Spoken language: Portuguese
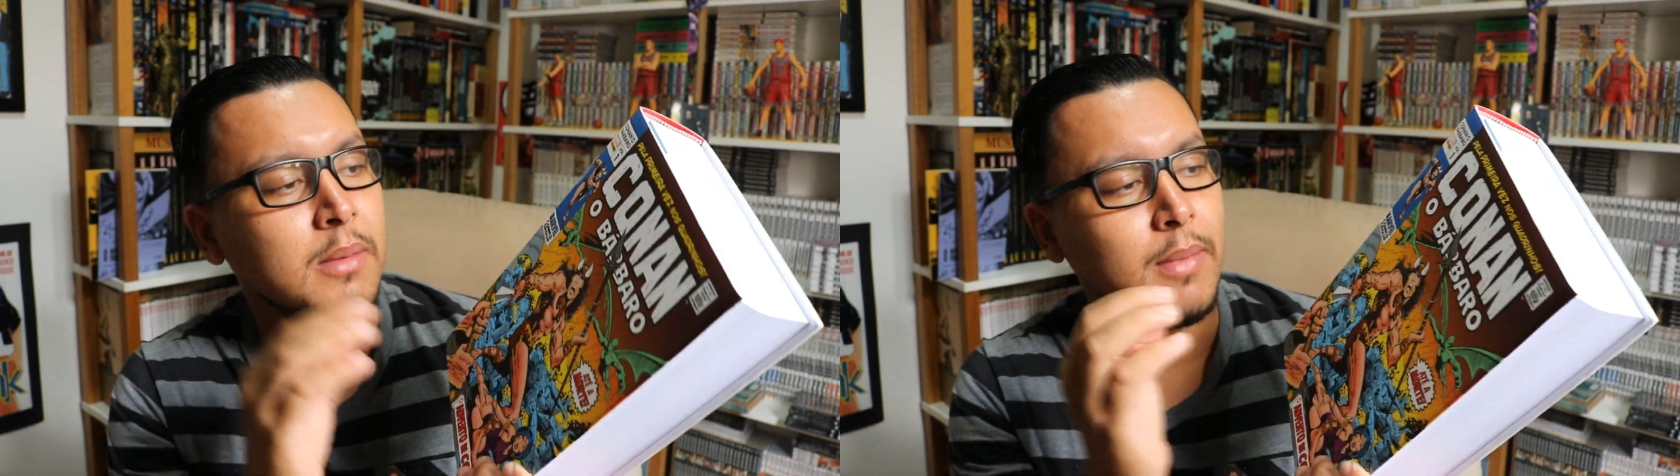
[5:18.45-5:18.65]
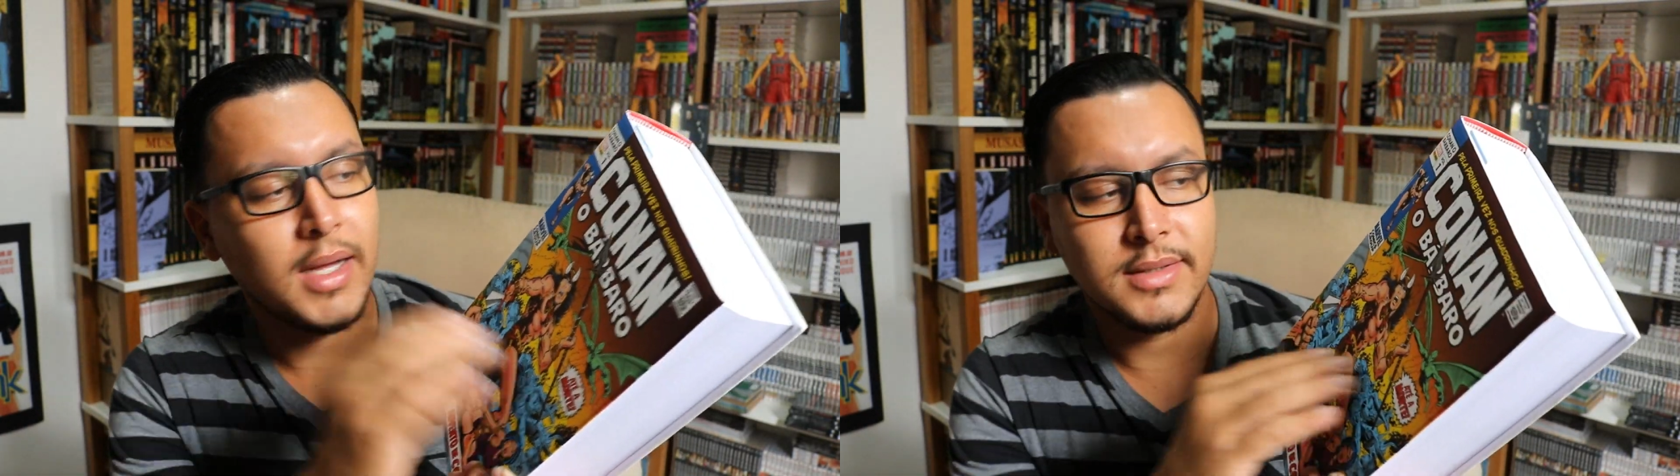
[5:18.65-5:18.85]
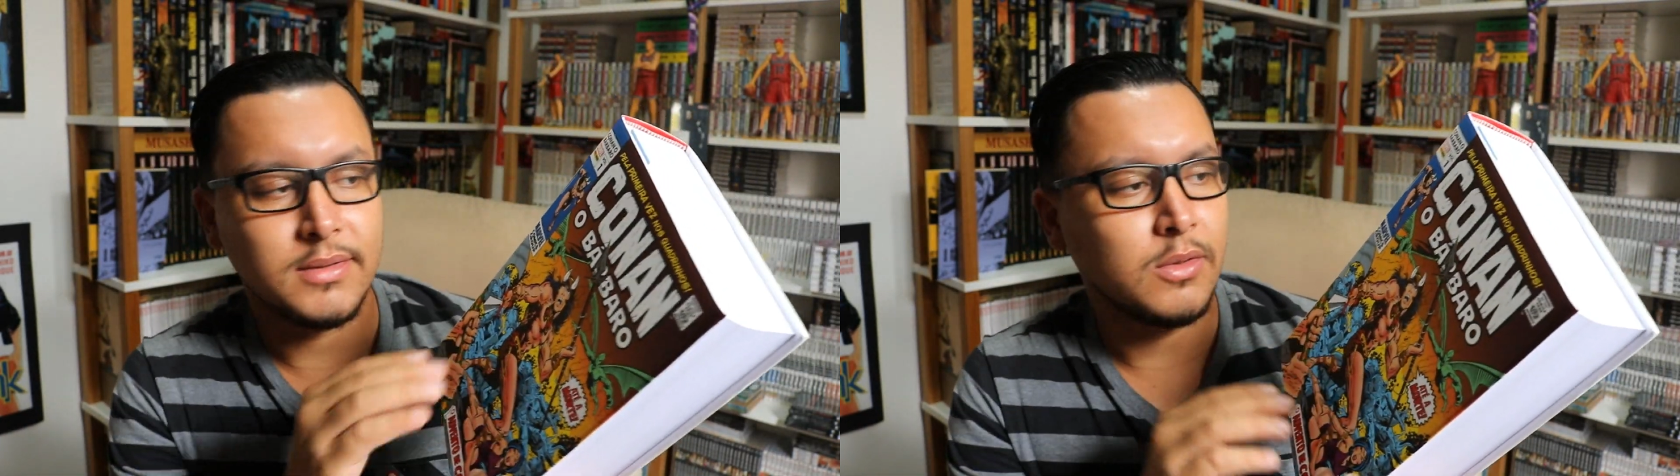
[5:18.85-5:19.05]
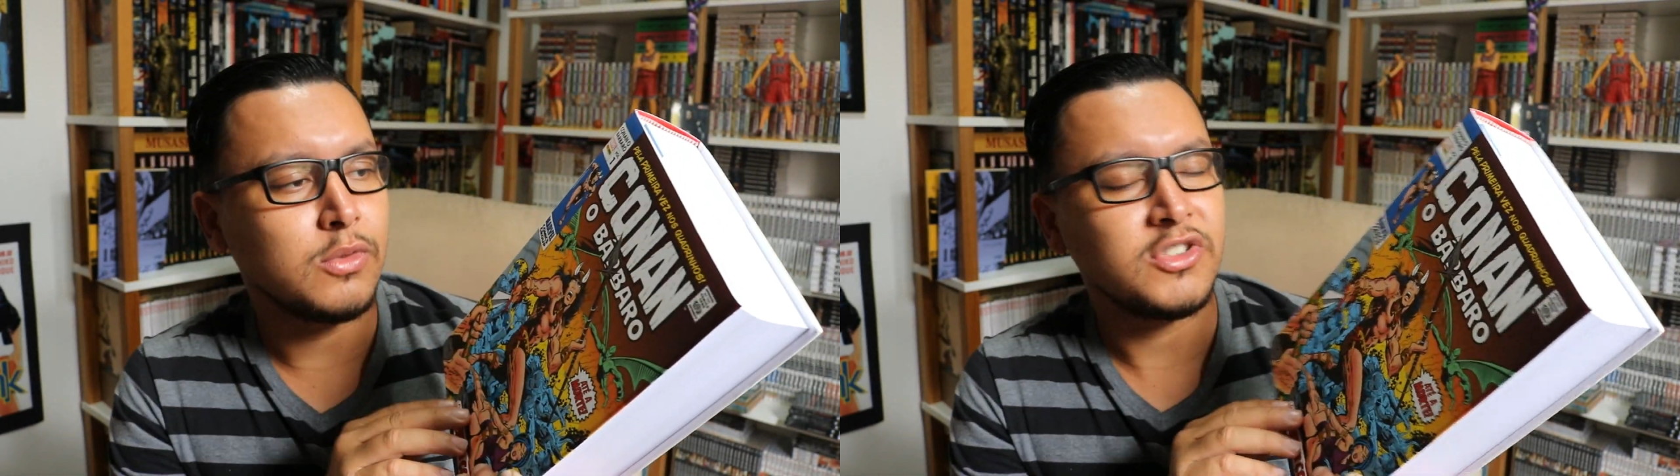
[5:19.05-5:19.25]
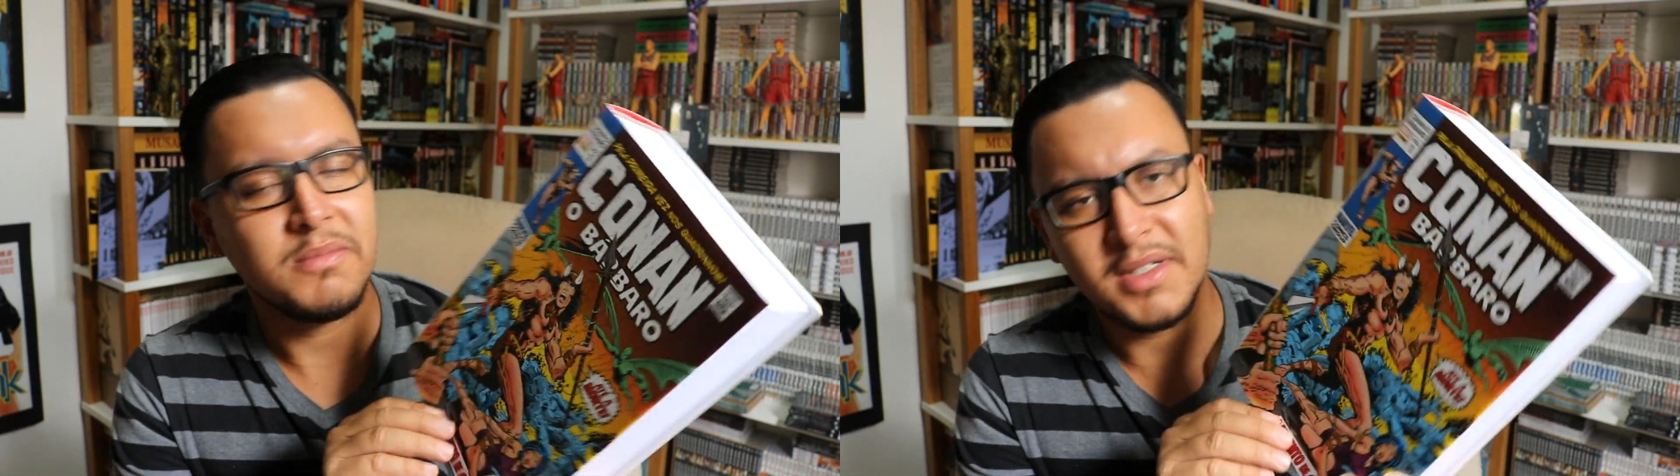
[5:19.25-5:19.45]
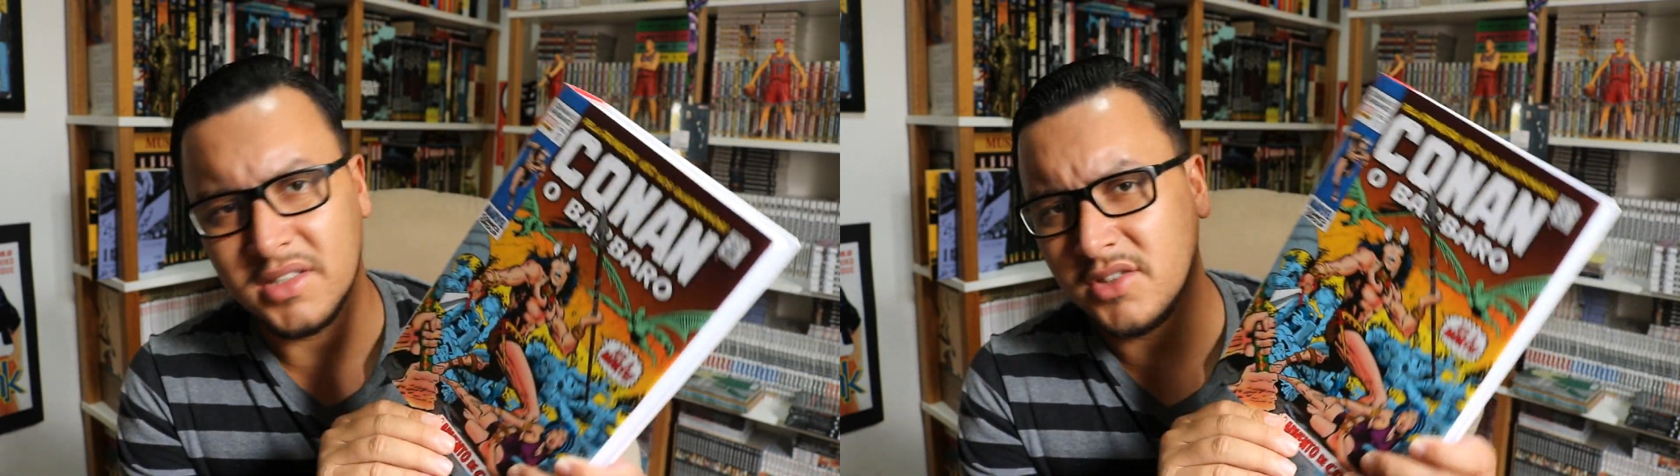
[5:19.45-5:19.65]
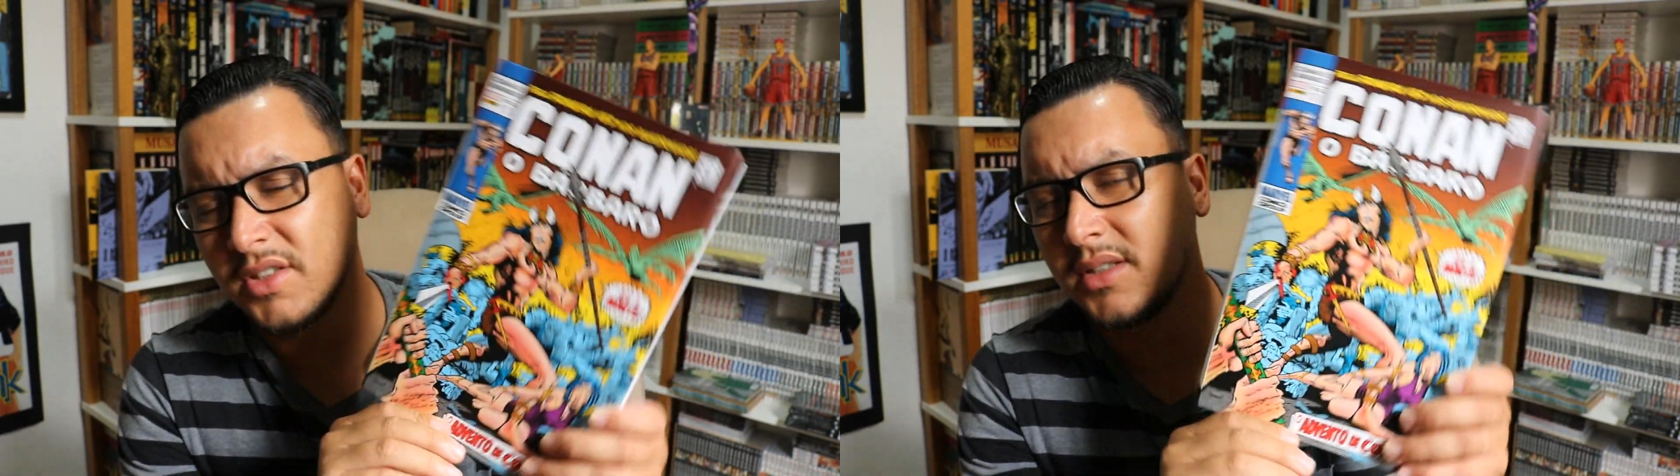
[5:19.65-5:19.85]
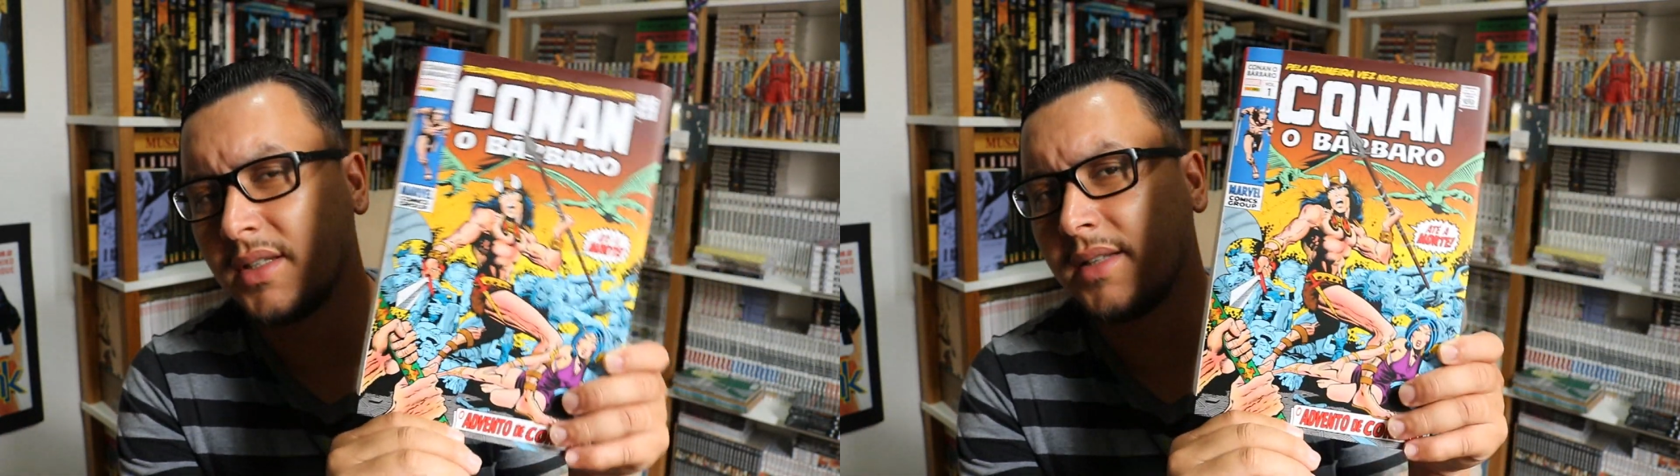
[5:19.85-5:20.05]
mas eu curti
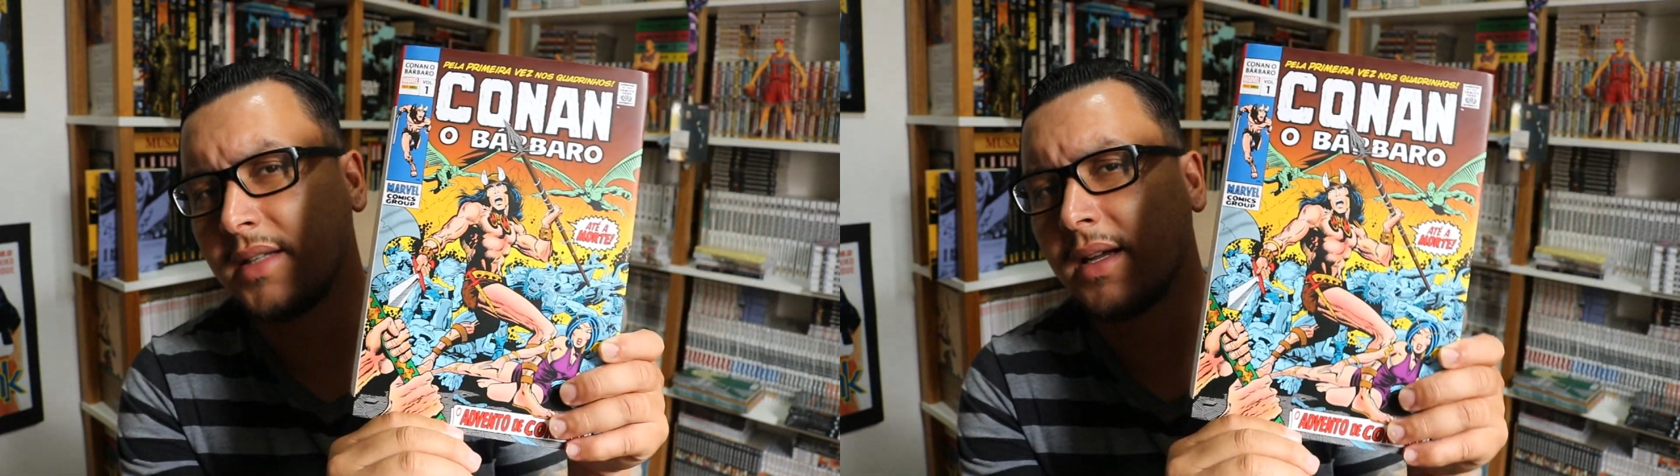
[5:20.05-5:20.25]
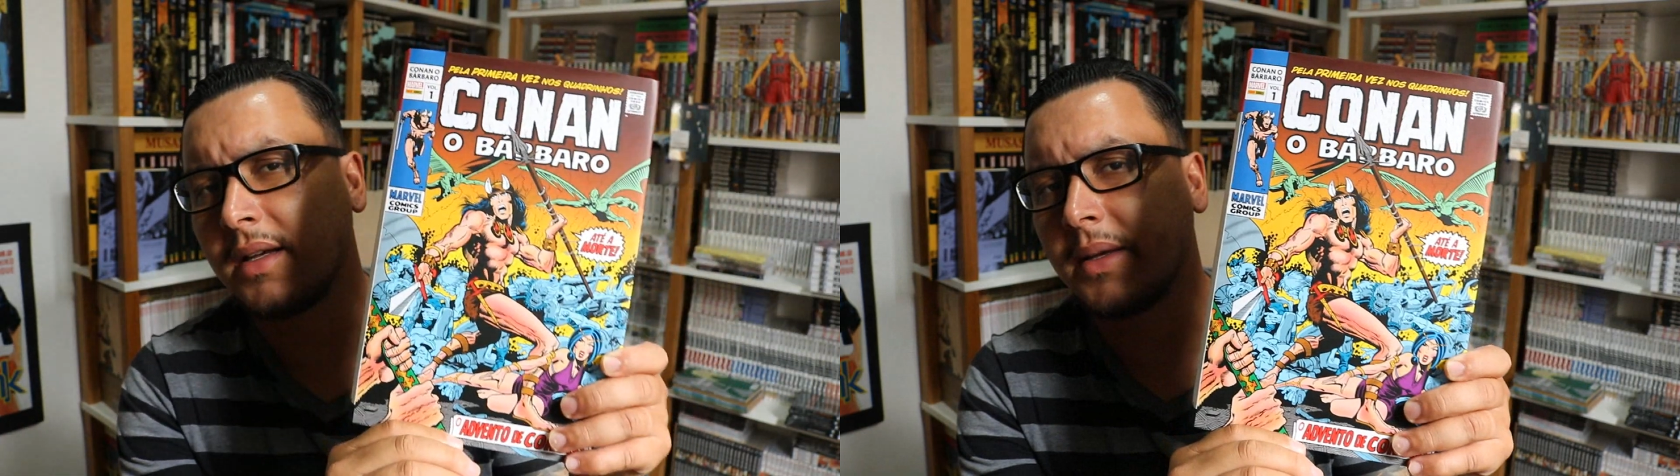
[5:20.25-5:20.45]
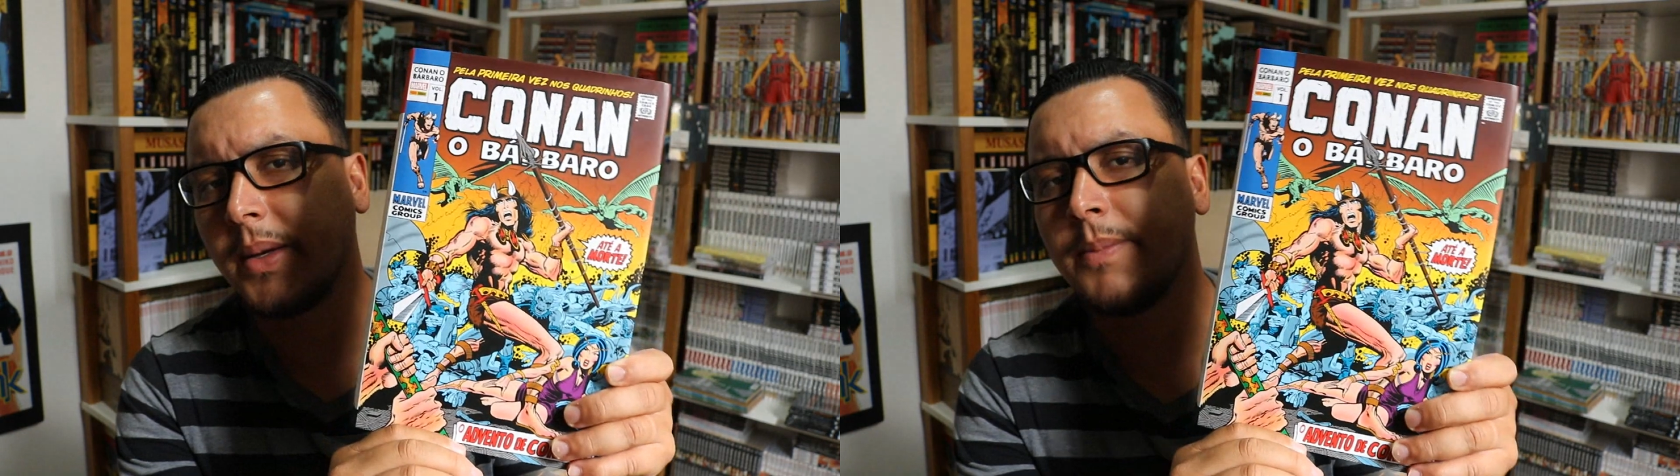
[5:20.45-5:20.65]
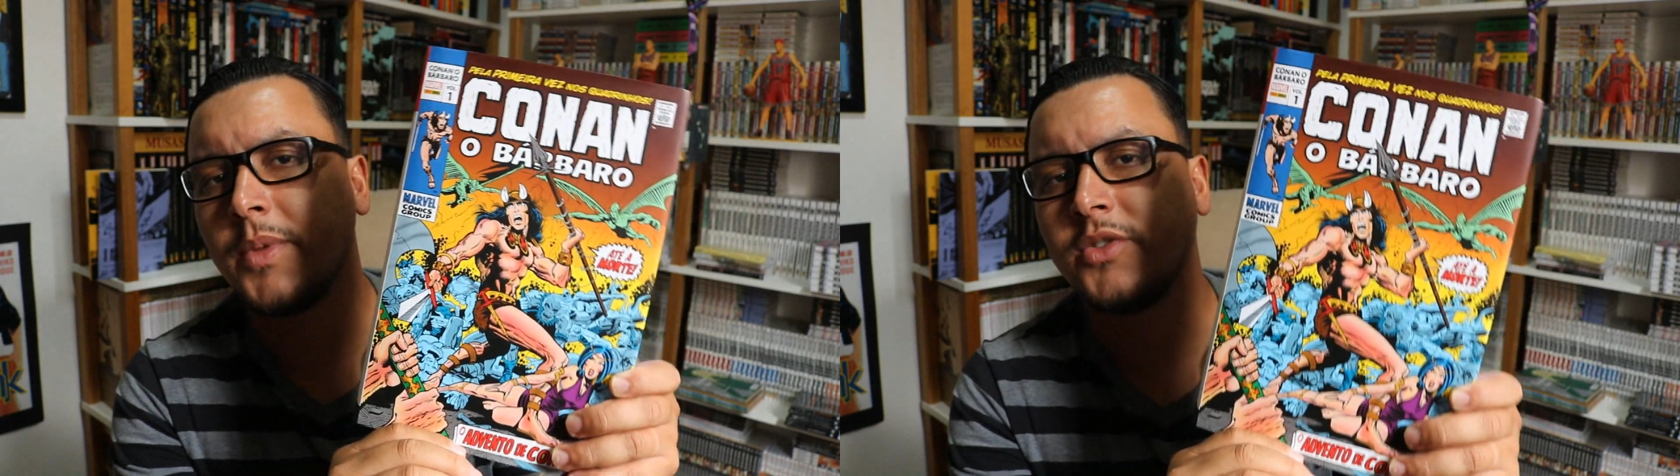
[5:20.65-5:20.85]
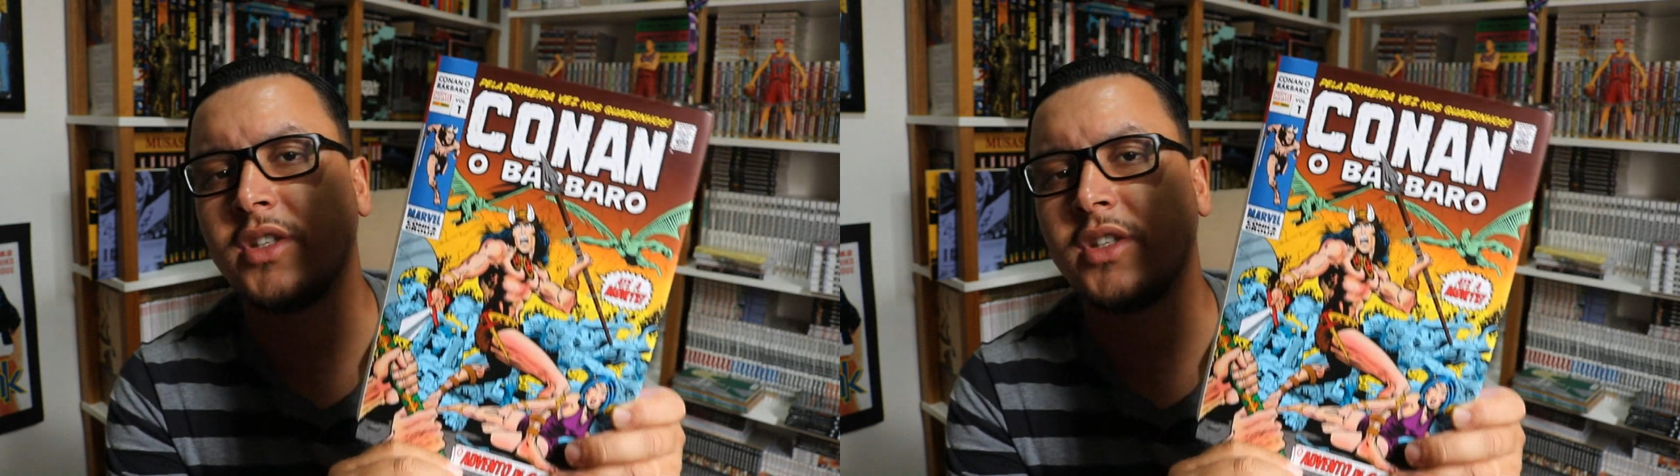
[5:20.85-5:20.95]
bastante essa HQ,